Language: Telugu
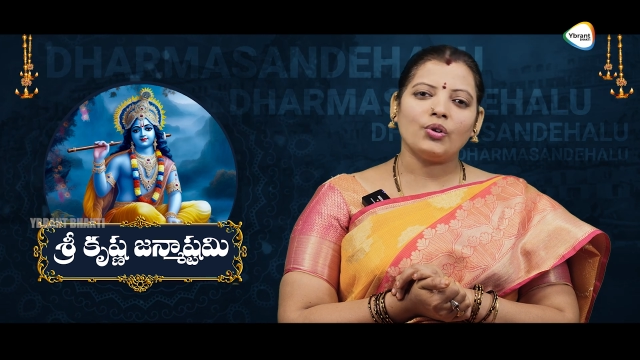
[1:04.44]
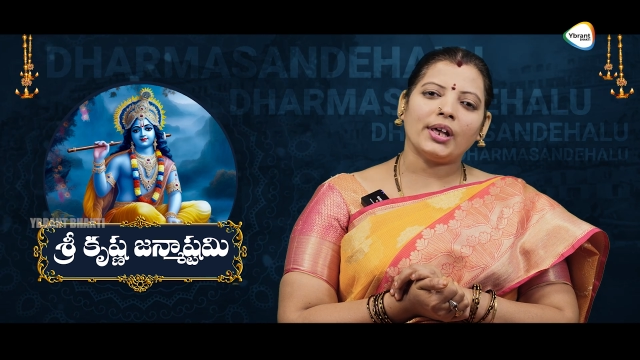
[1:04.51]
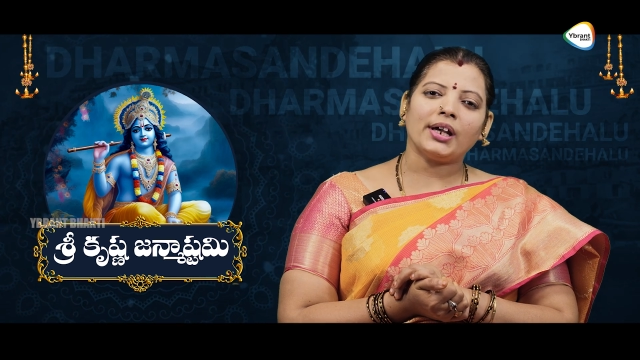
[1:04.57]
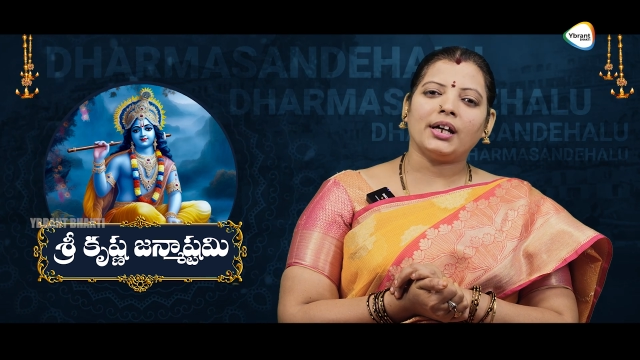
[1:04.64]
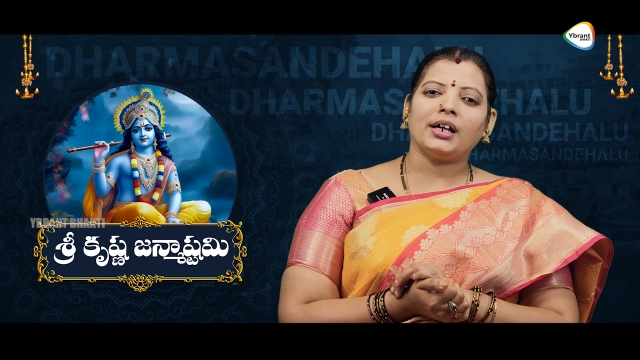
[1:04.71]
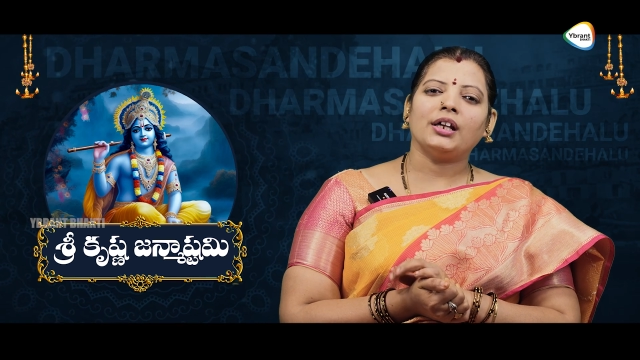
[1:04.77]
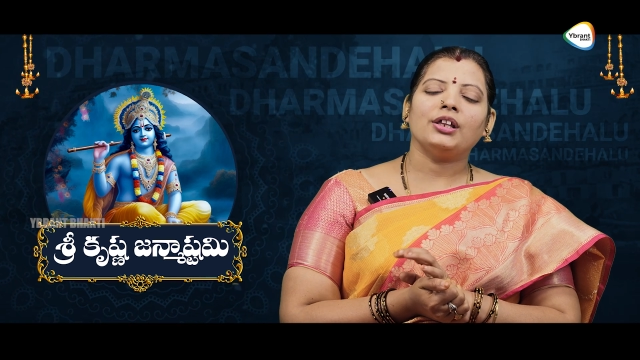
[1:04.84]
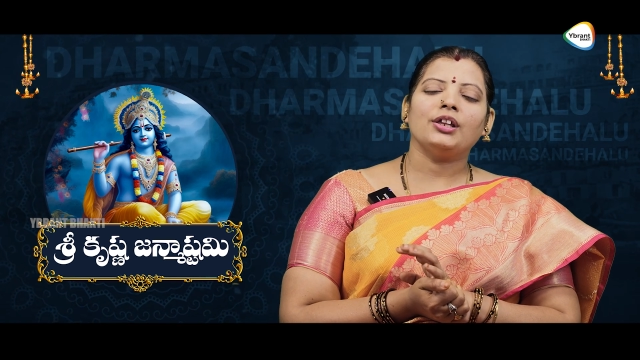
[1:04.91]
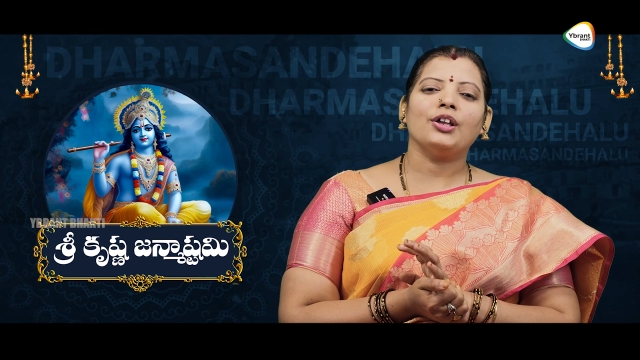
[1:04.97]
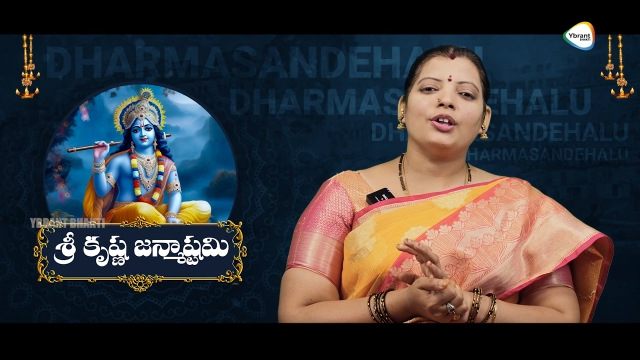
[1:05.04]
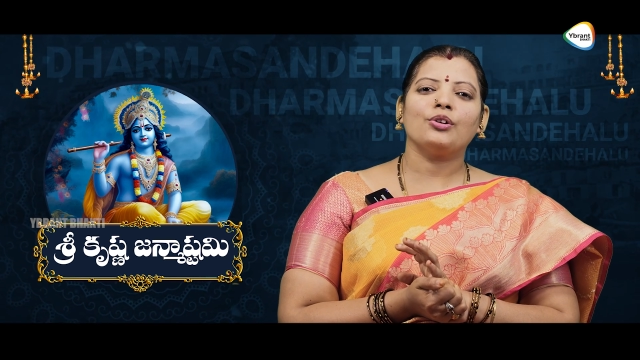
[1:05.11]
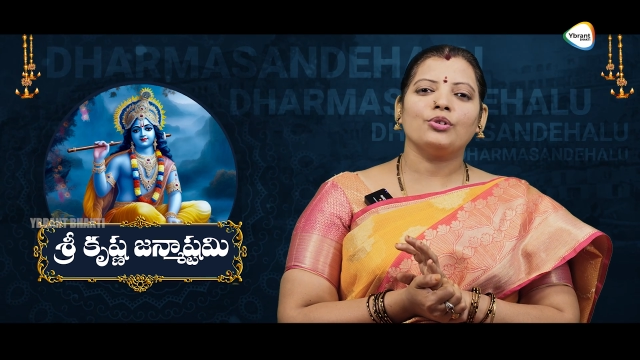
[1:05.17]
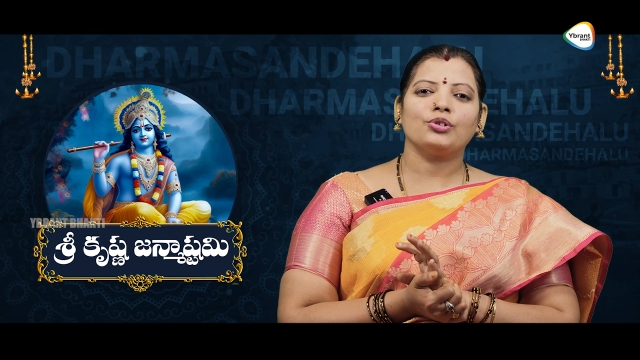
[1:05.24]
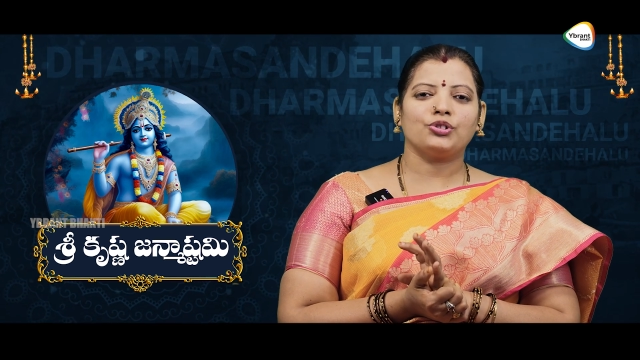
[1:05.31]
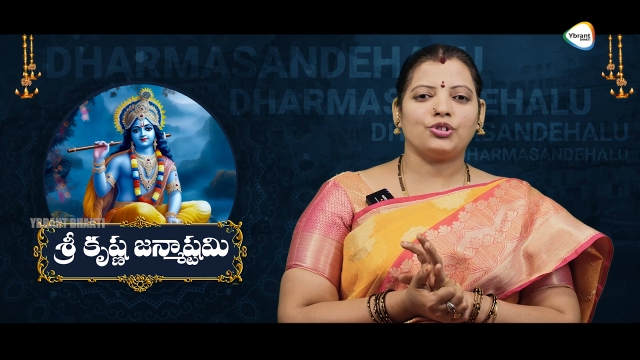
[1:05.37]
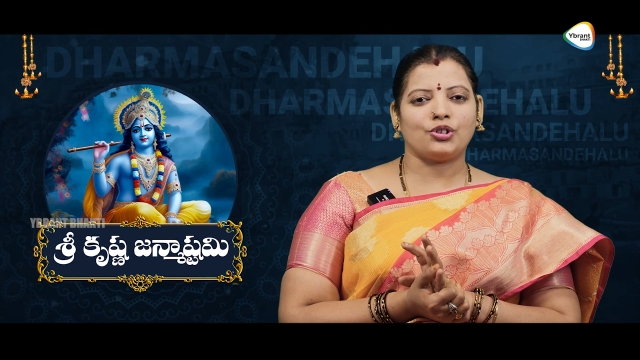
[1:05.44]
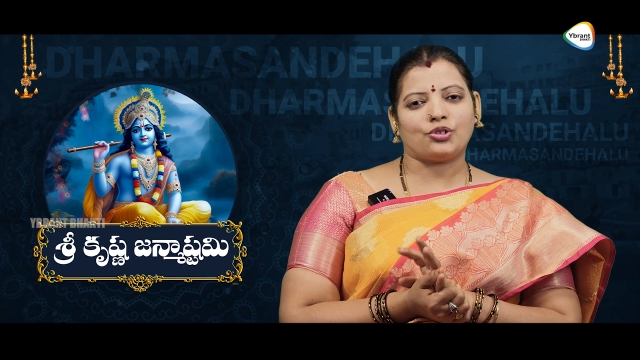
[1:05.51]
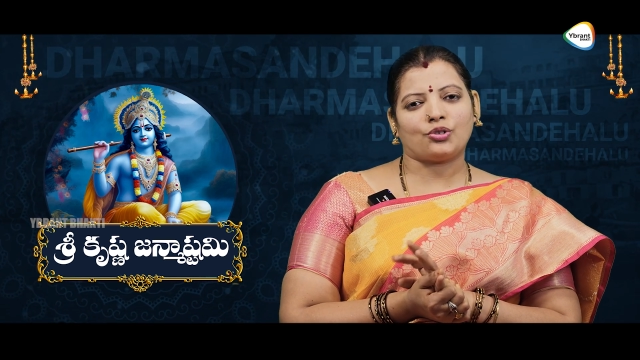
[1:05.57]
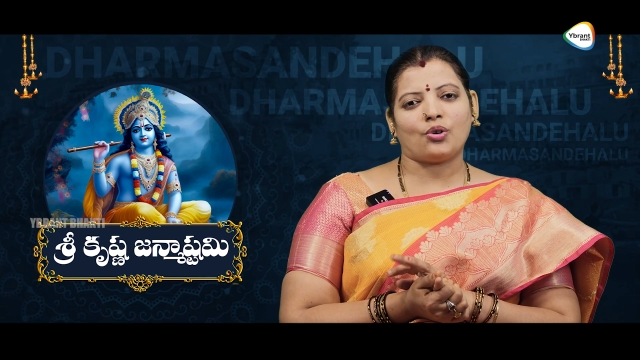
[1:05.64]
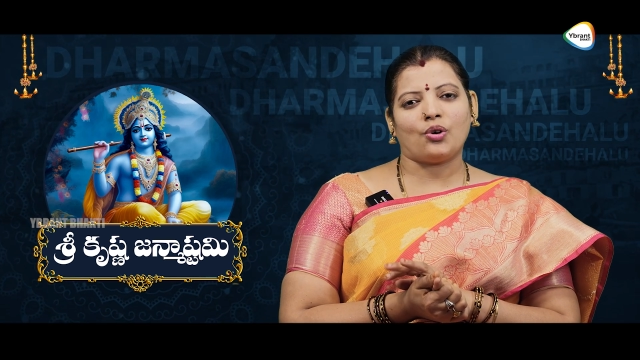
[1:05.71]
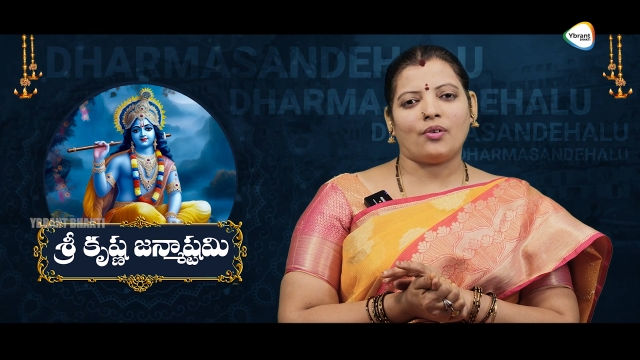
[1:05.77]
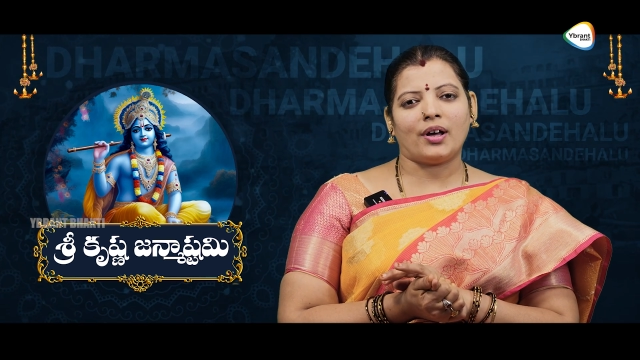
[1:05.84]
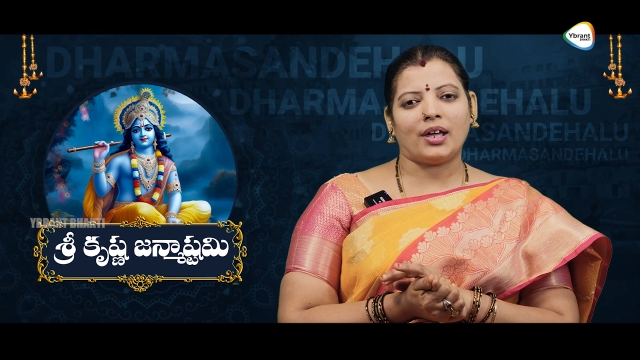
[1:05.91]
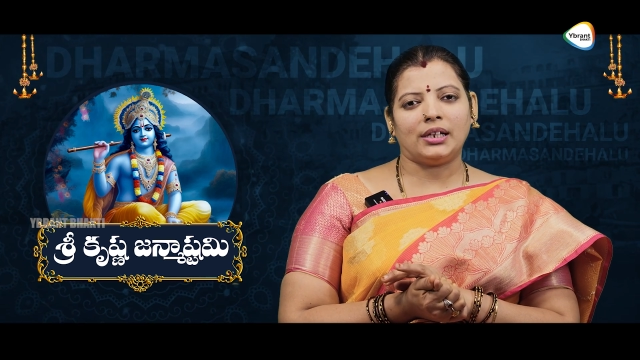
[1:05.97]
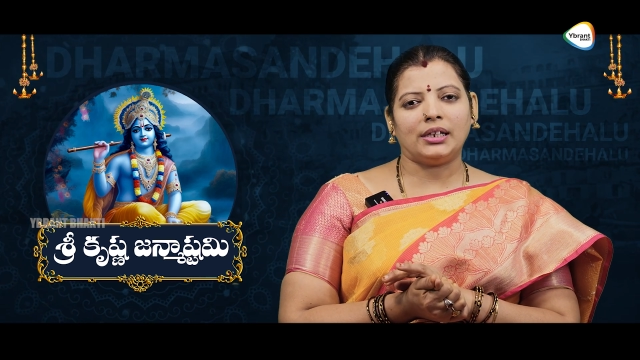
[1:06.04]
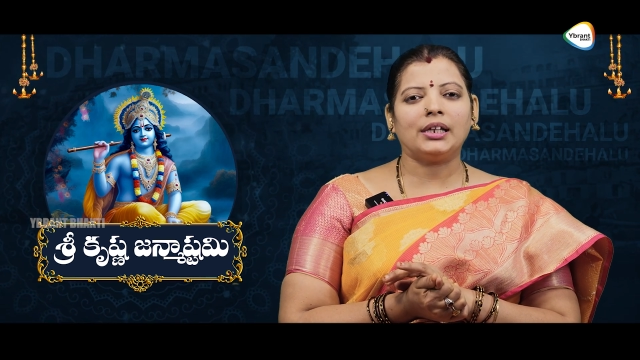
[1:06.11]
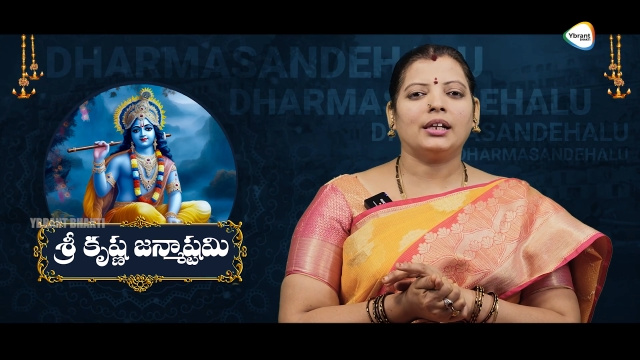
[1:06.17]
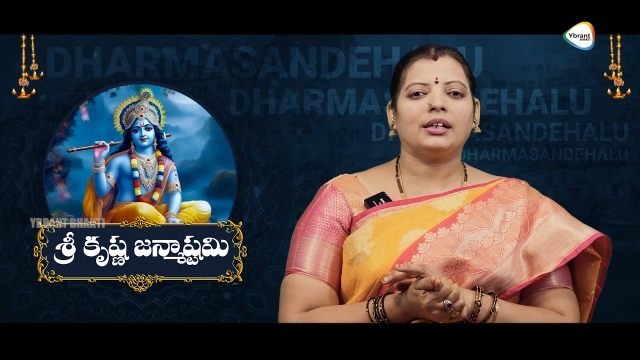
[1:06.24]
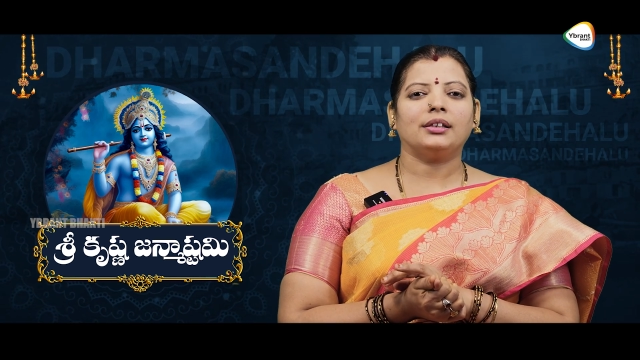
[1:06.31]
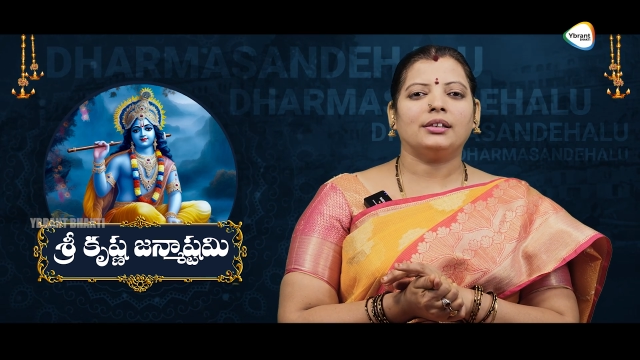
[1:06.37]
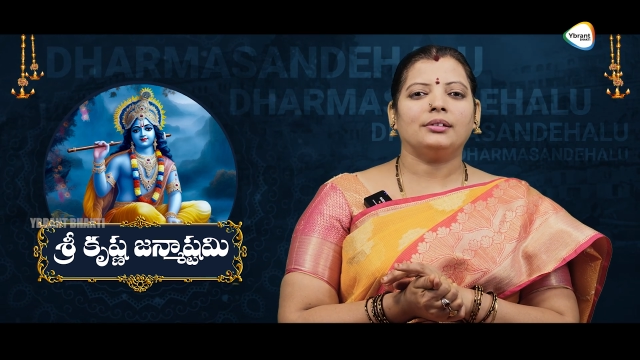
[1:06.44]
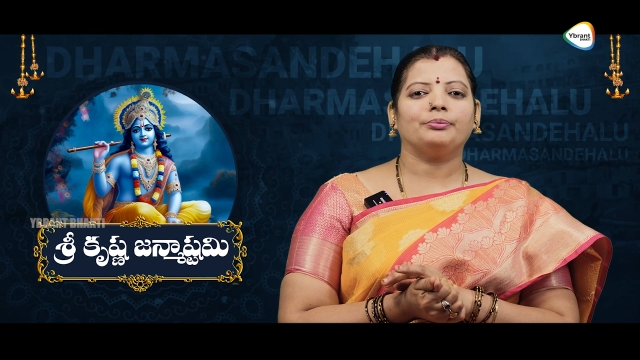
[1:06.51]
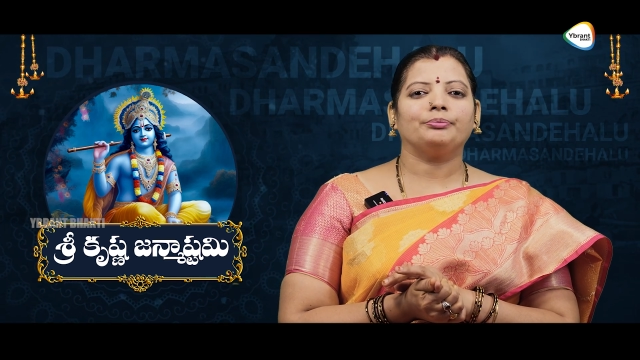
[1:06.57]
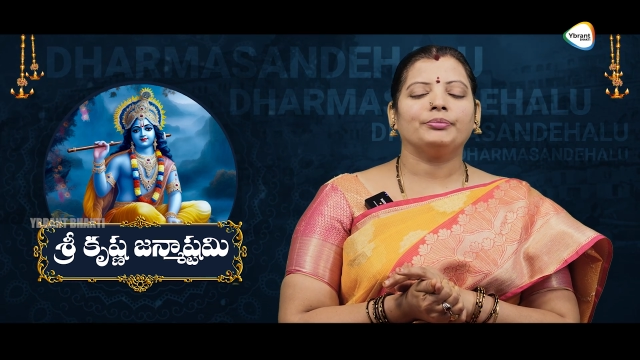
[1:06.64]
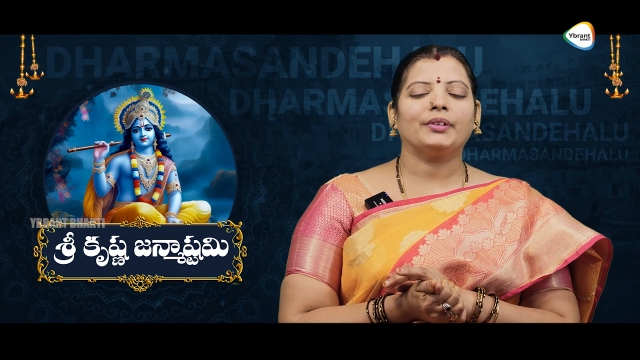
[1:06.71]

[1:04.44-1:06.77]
కూడా ఏ రోజు చేసుకోవాలి అన్నది